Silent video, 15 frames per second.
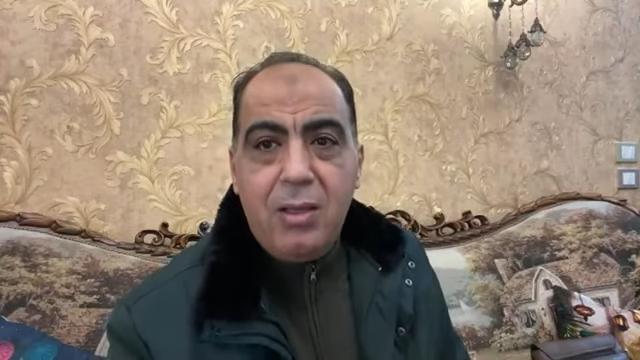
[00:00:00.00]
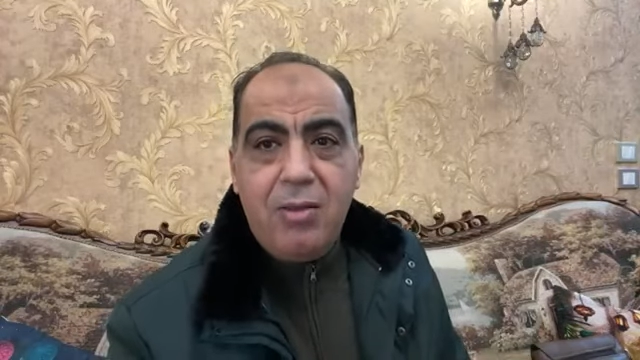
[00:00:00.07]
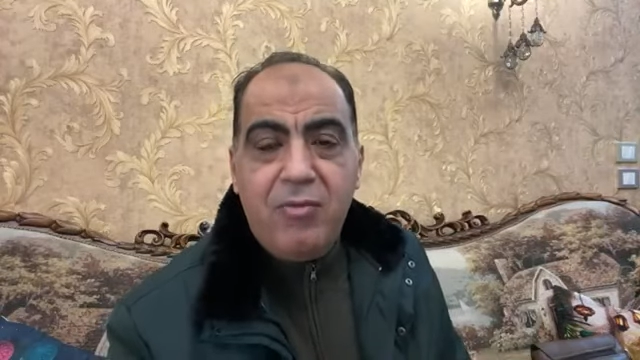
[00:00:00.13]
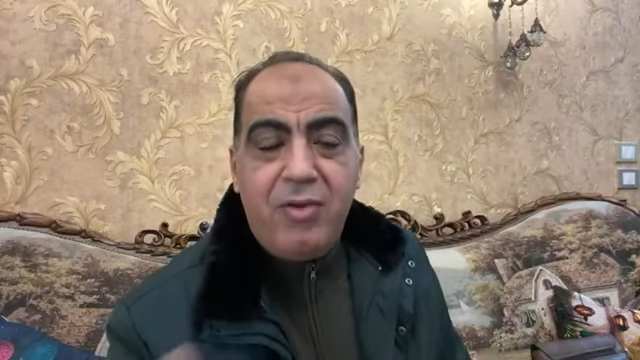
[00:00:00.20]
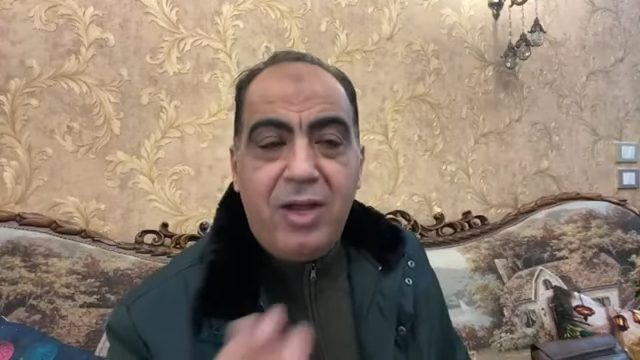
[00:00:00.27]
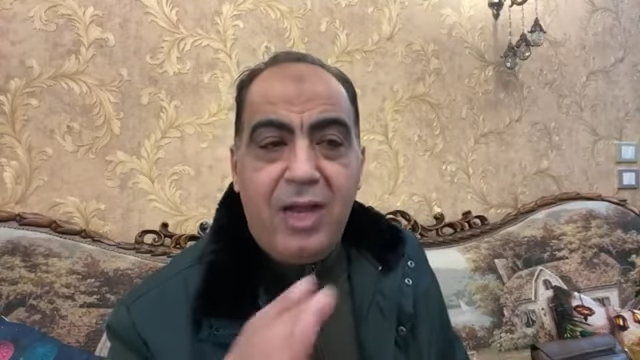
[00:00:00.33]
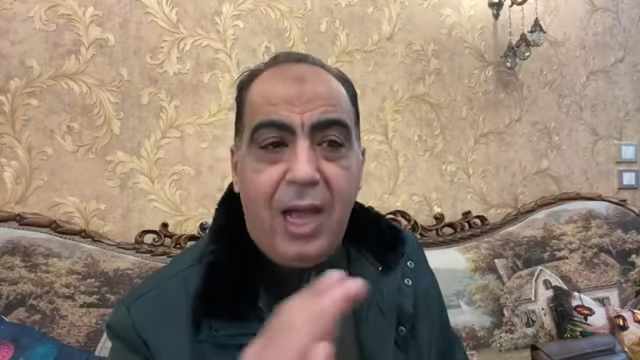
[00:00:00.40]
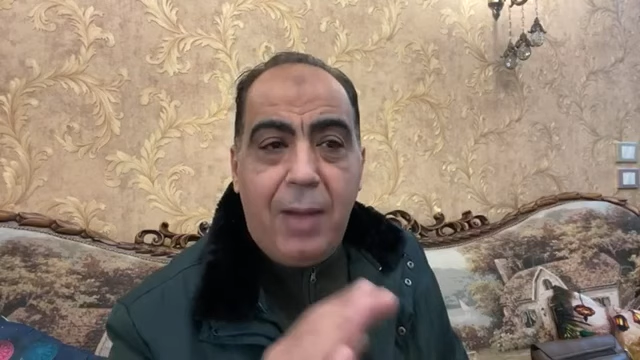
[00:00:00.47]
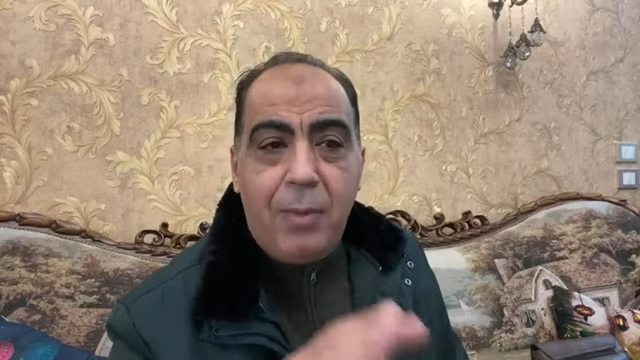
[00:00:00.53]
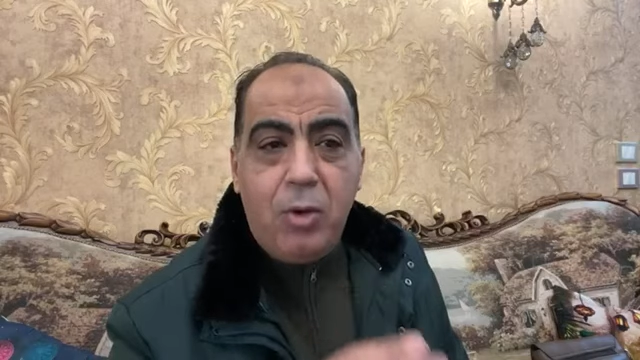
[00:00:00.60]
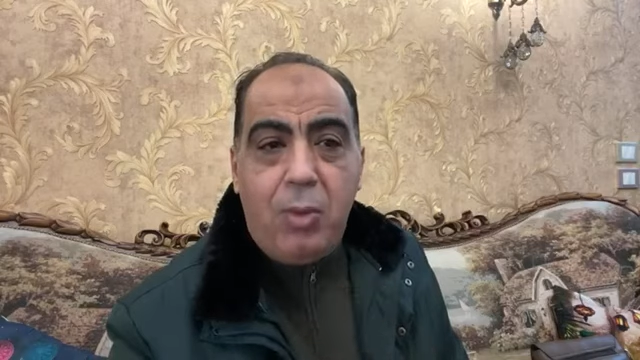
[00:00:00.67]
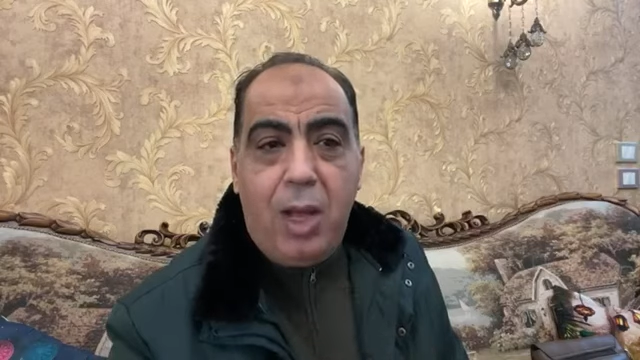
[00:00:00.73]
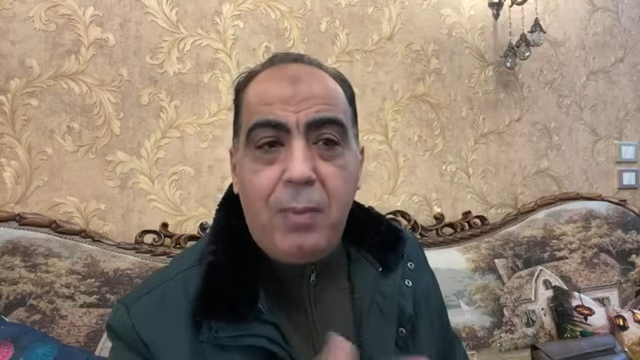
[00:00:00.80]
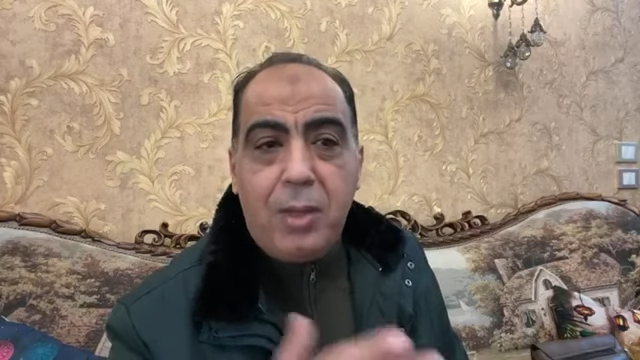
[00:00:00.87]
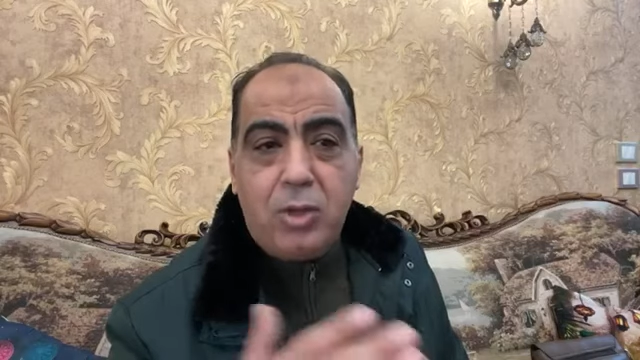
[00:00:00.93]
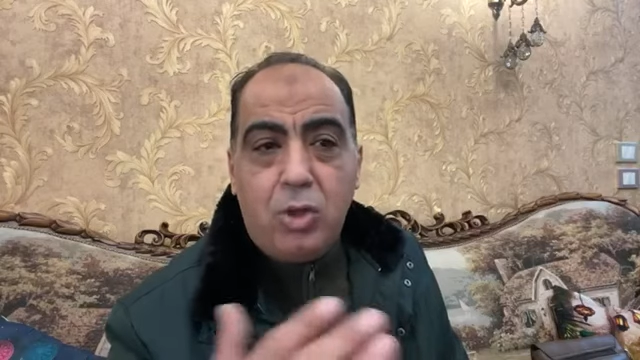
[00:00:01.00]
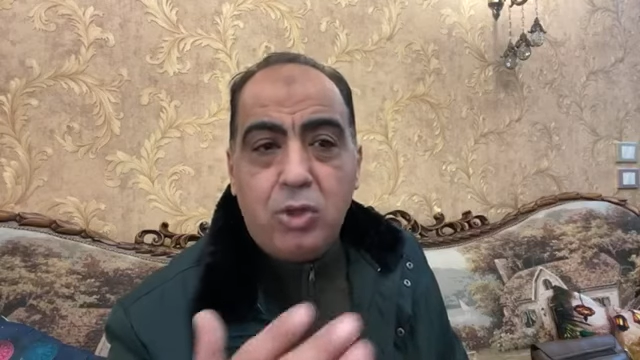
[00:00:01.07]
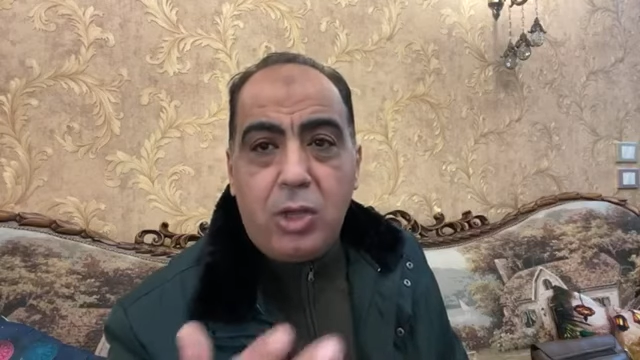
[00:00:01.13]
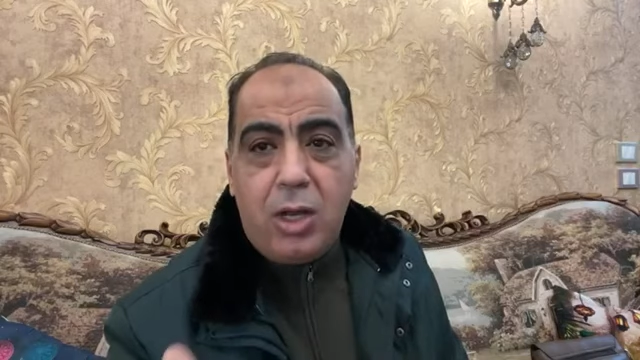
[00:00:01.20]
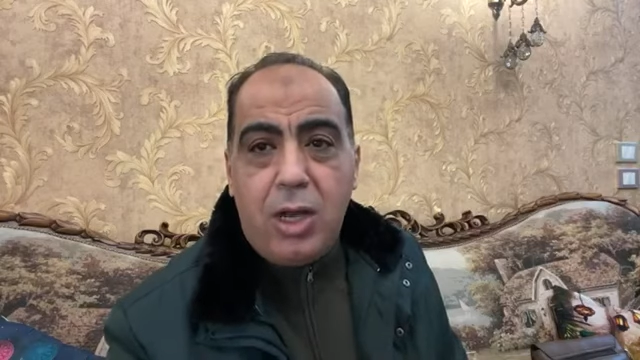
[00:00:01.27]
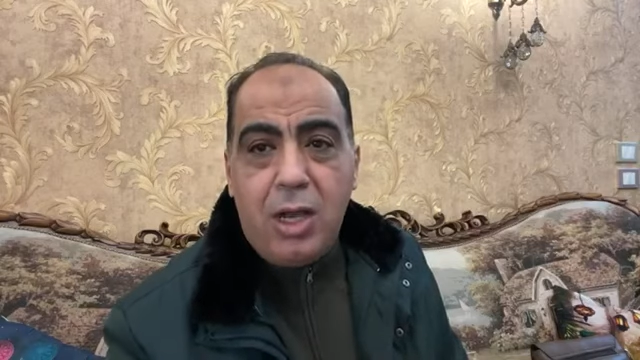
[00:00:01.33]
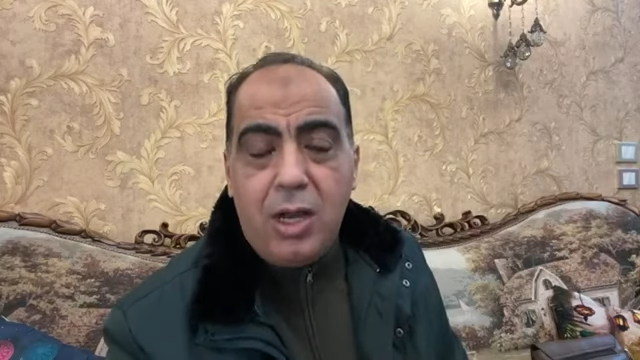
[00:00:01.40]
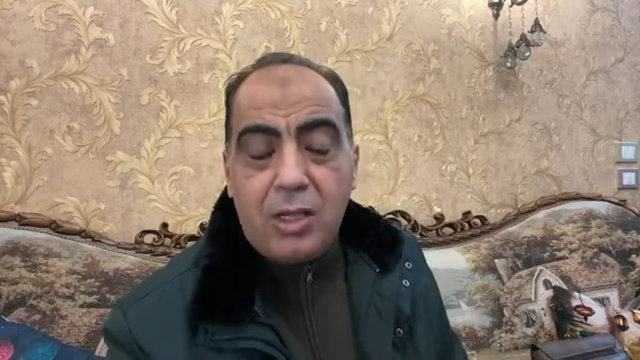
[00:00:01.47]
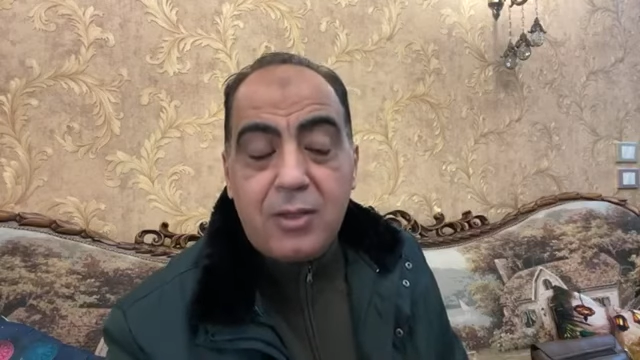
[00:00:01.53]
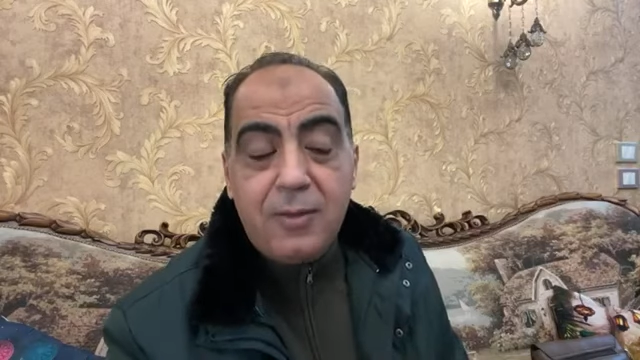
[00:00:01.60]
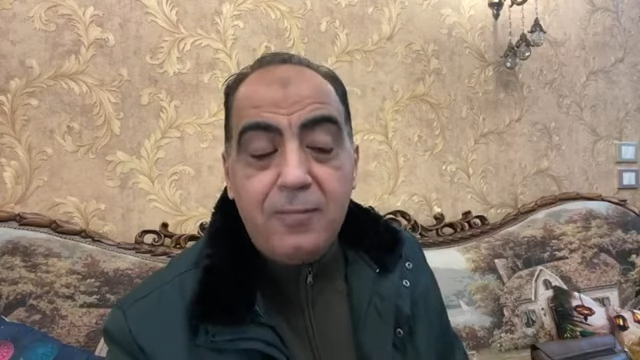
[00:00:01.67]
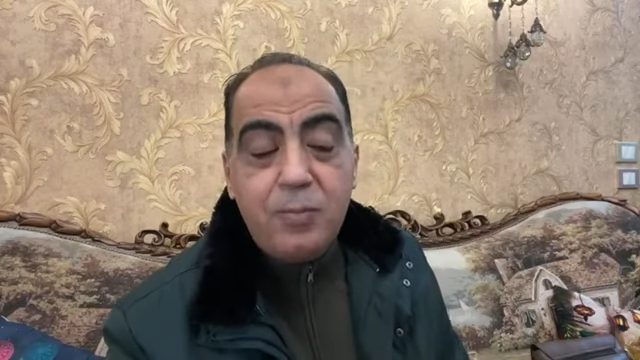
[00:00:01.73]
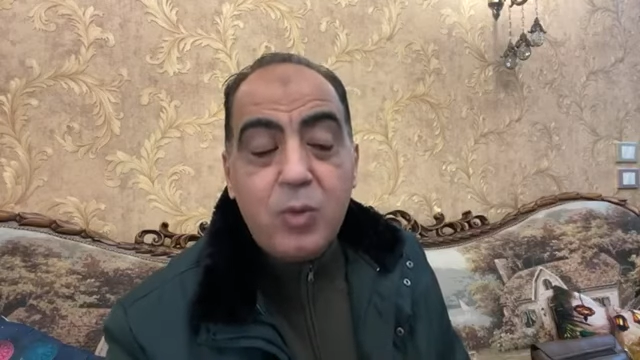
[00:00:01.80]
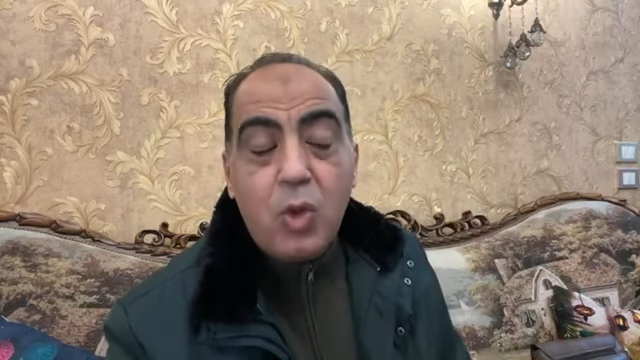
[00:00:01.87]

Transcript: فاللي عمل محمد عوده غلط